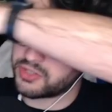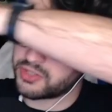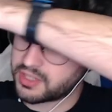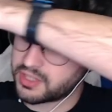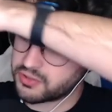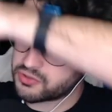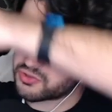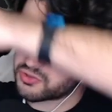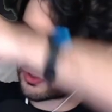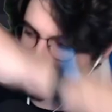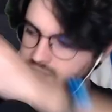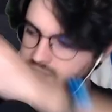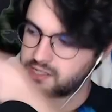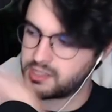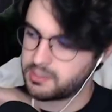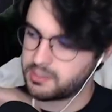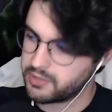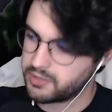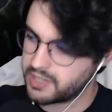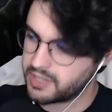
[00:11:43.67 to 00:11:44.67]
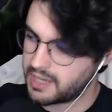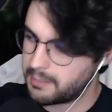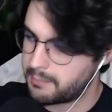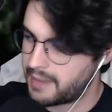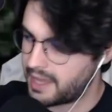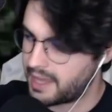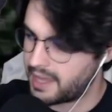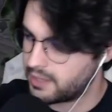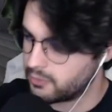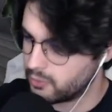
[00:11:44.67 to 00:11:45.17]
se ogni tanto giocassi tipo
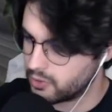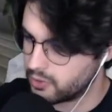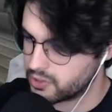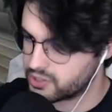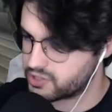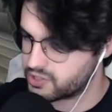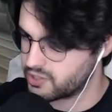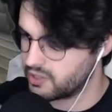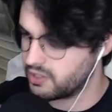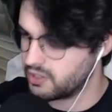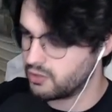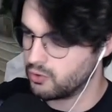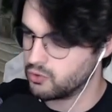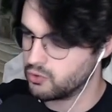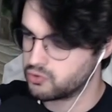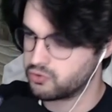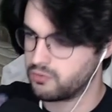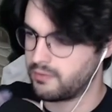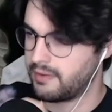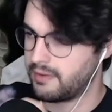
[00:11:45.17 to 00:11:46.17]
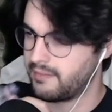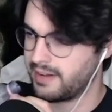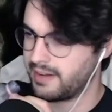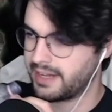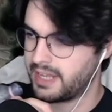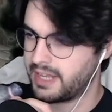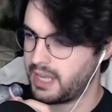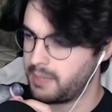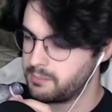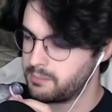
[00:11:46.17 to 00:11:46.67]
delle Bad Wars o
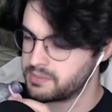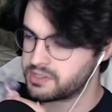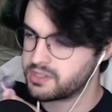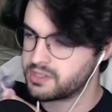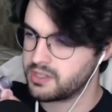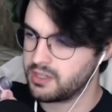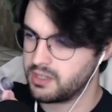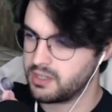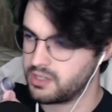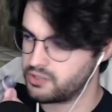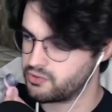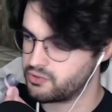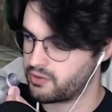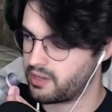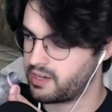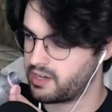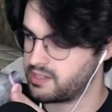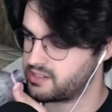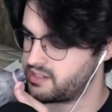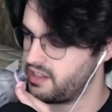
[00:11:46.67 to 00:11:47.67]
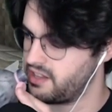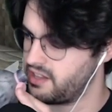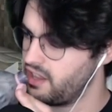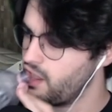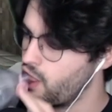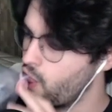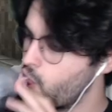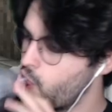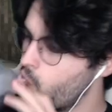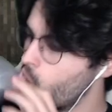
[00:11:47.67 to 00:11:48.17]
Survival Games, eh,
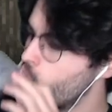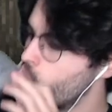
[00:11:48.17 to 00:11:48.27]
giochereste?